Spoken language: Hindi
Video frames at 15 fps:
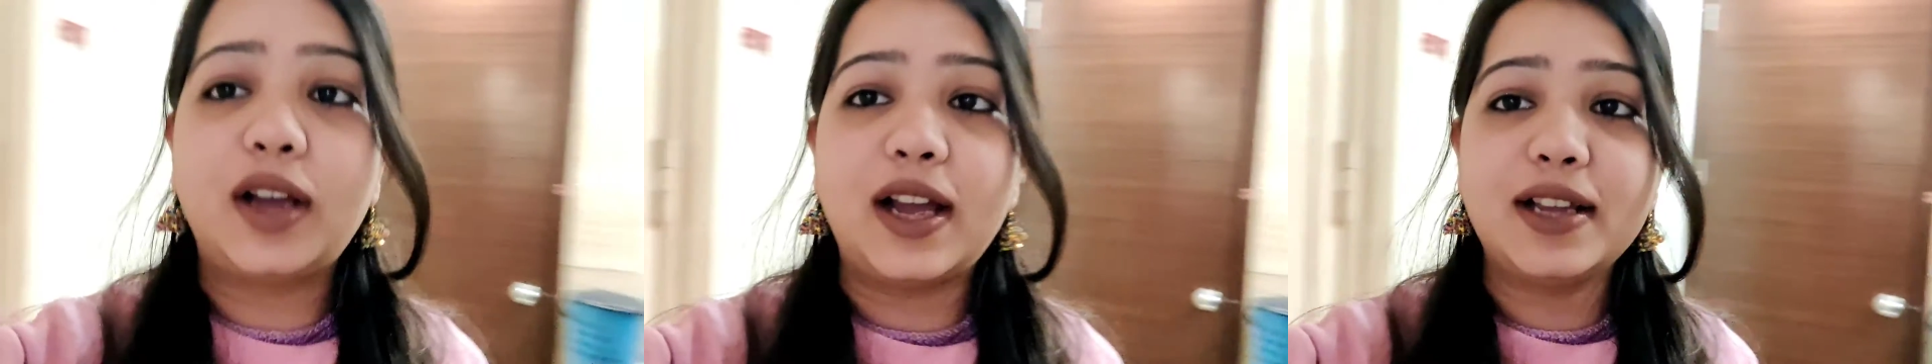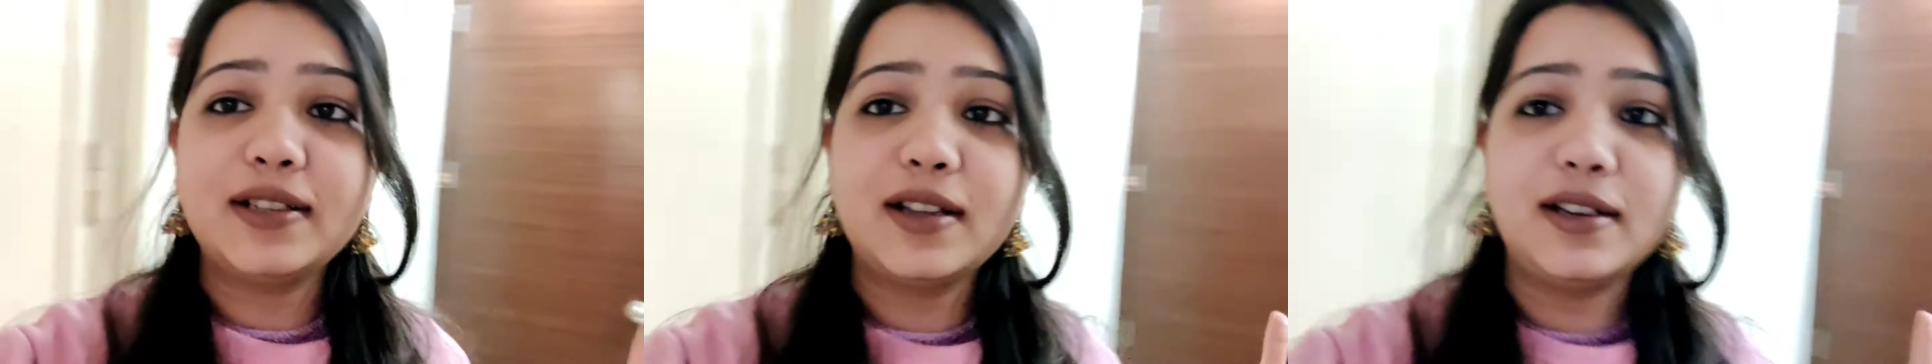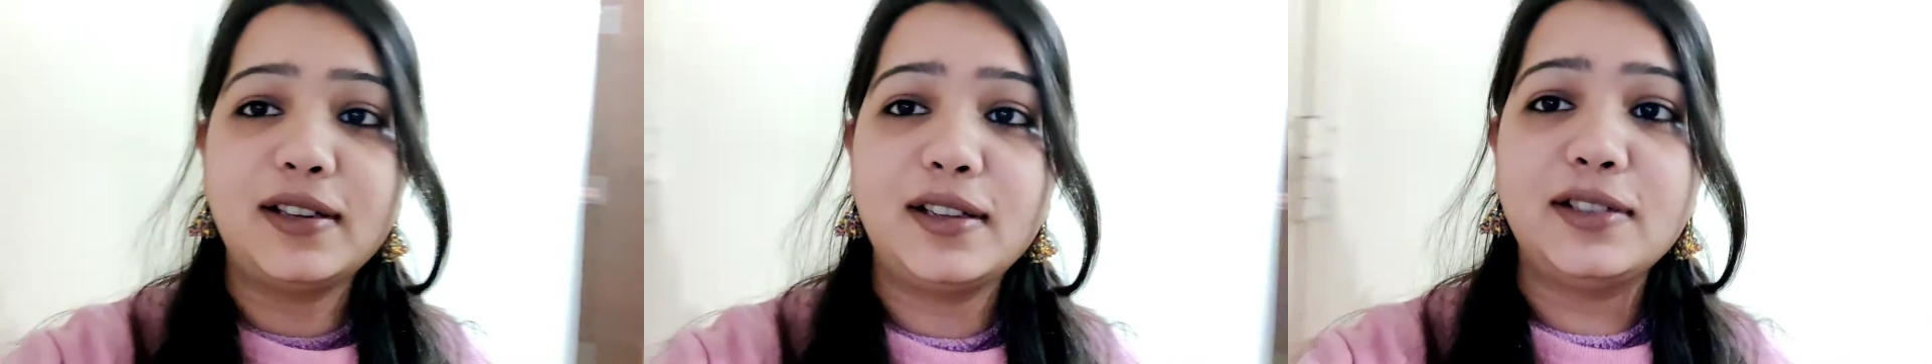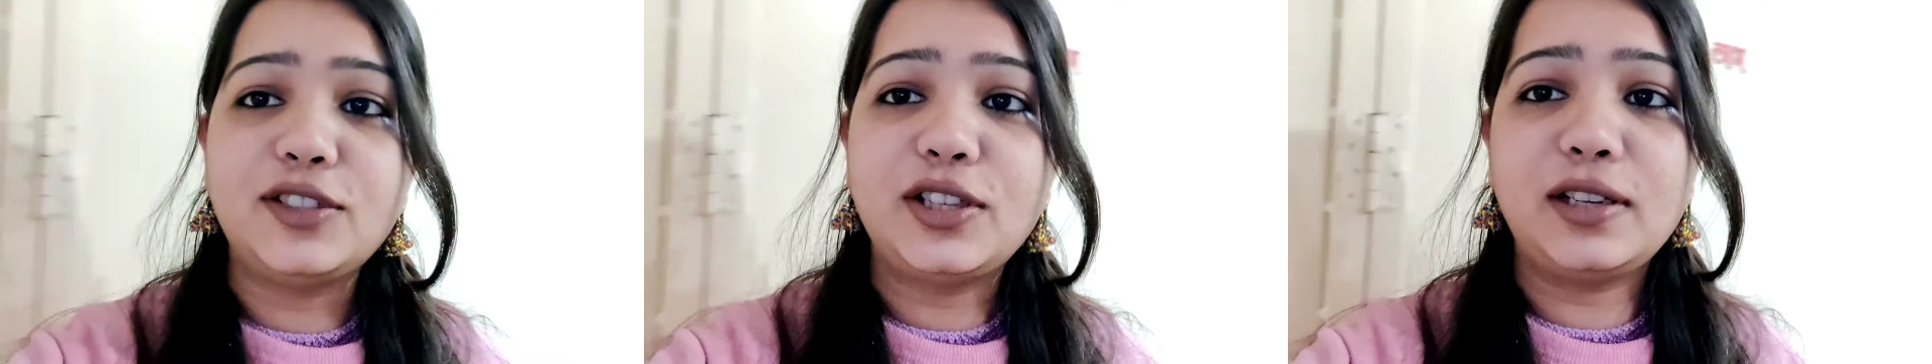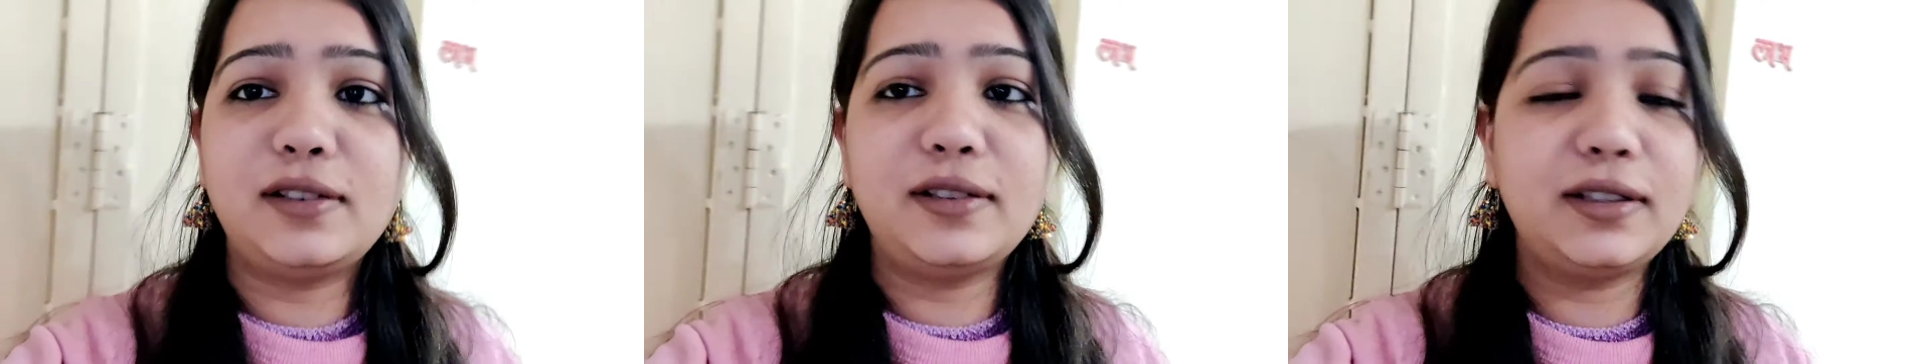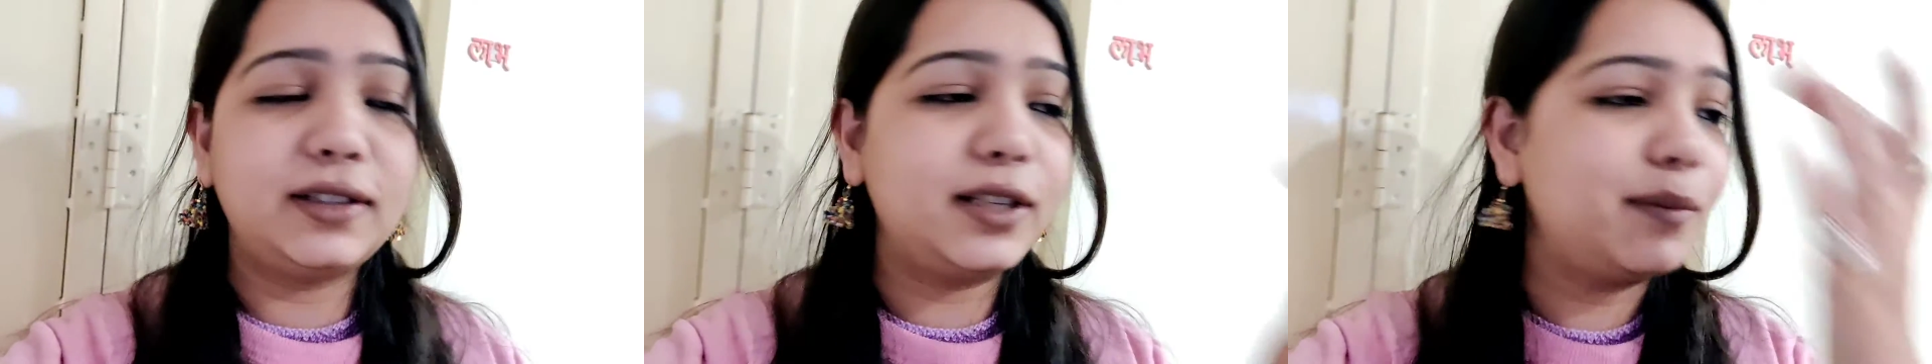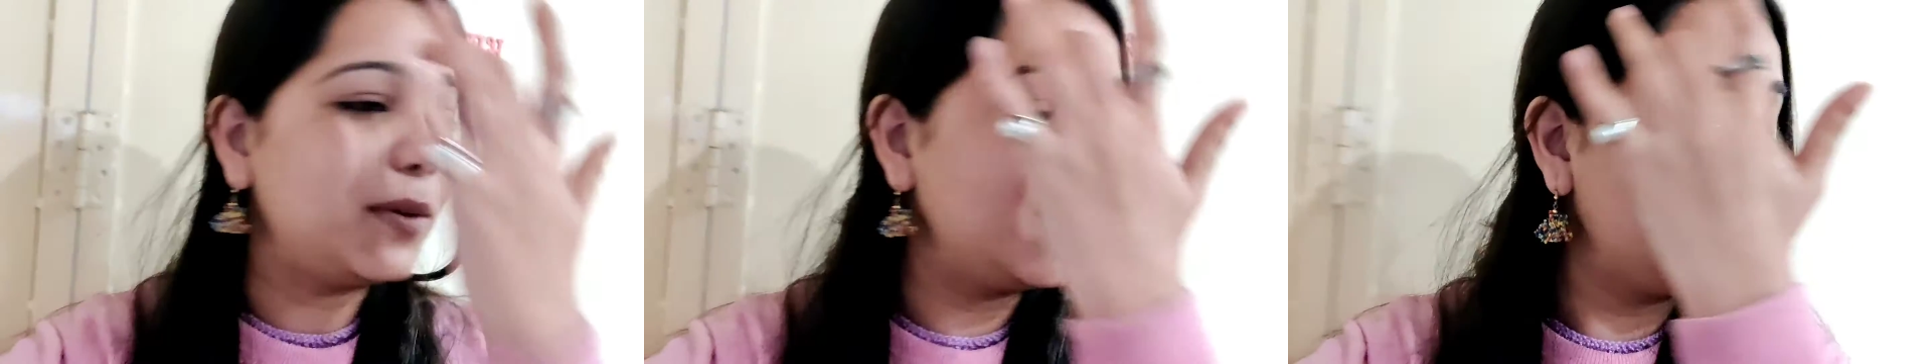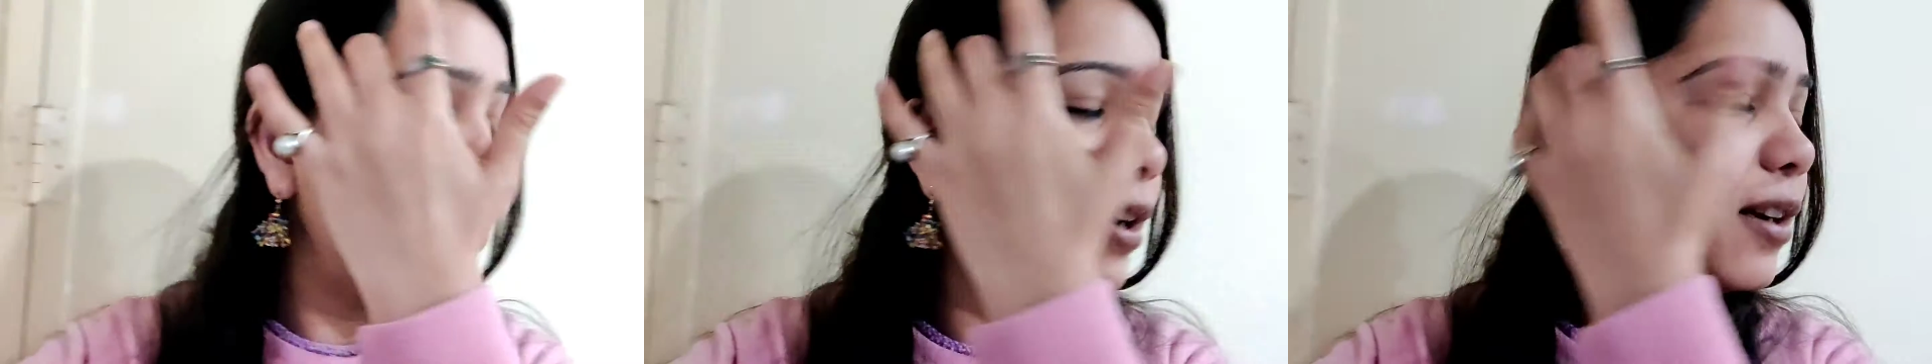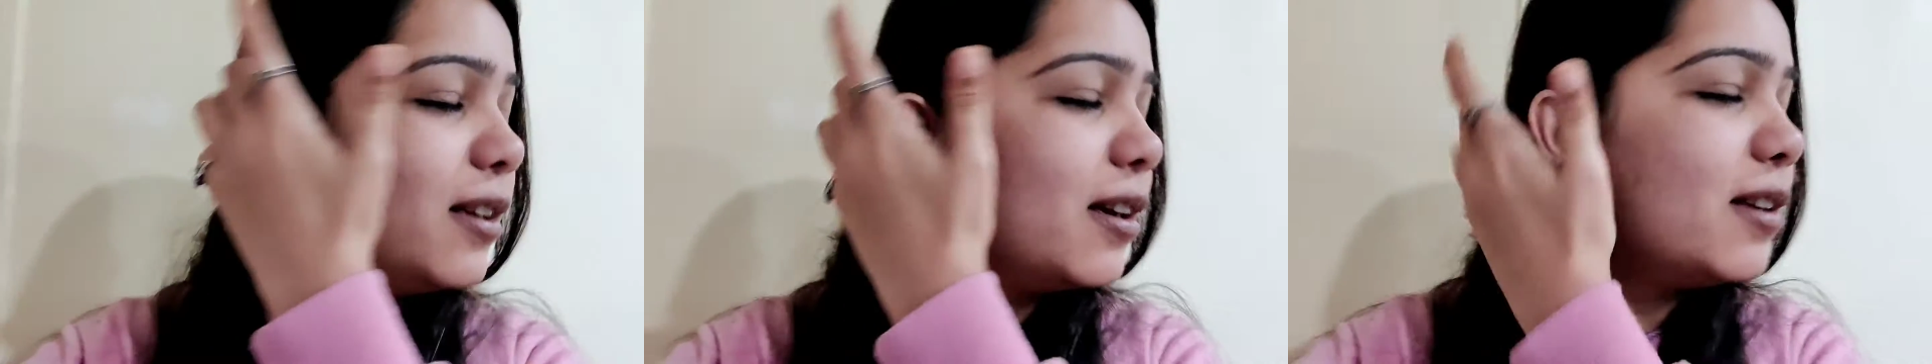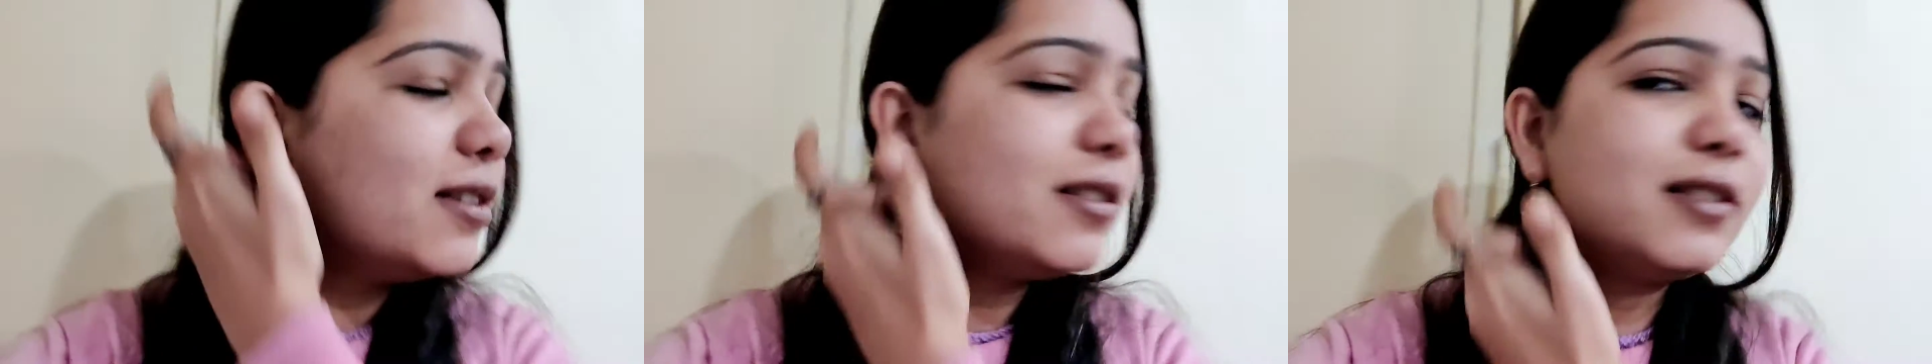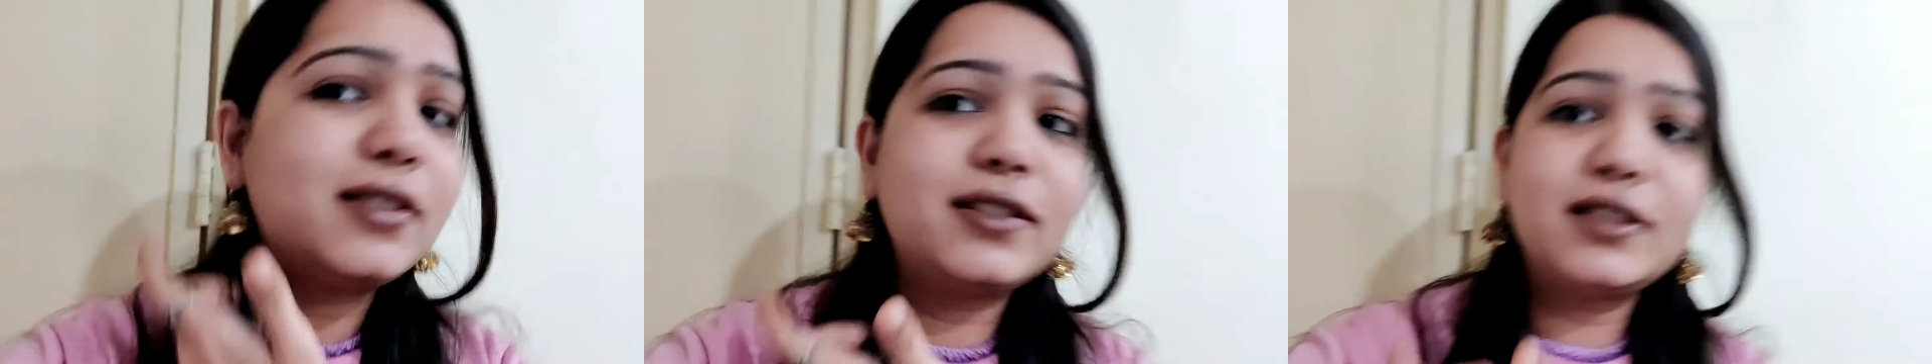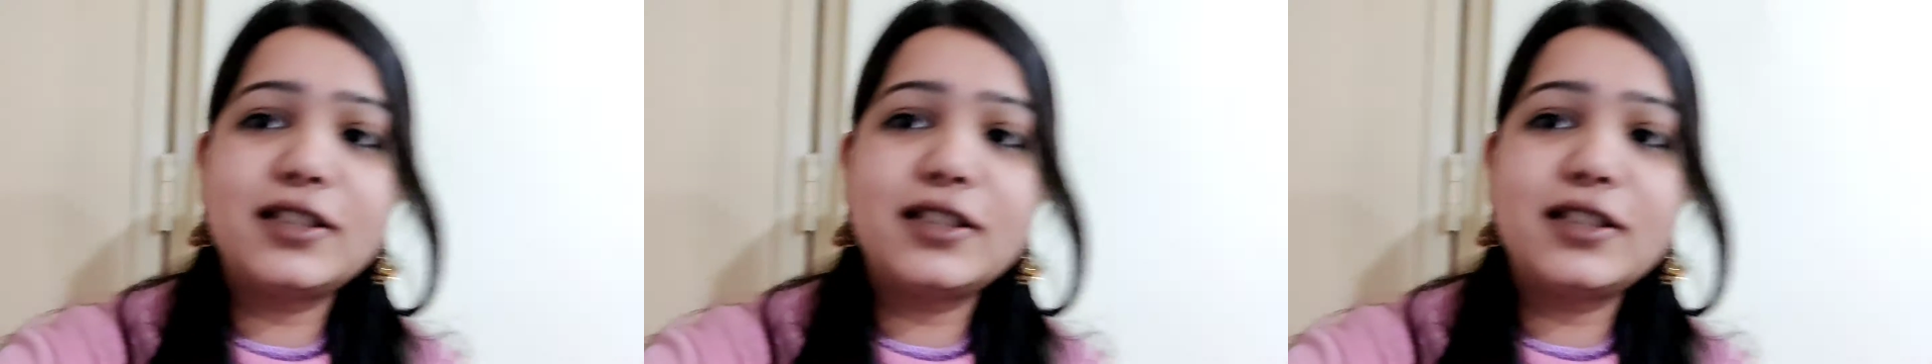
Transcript: सो गाइज अनियन छील रही थी मैं और अनियन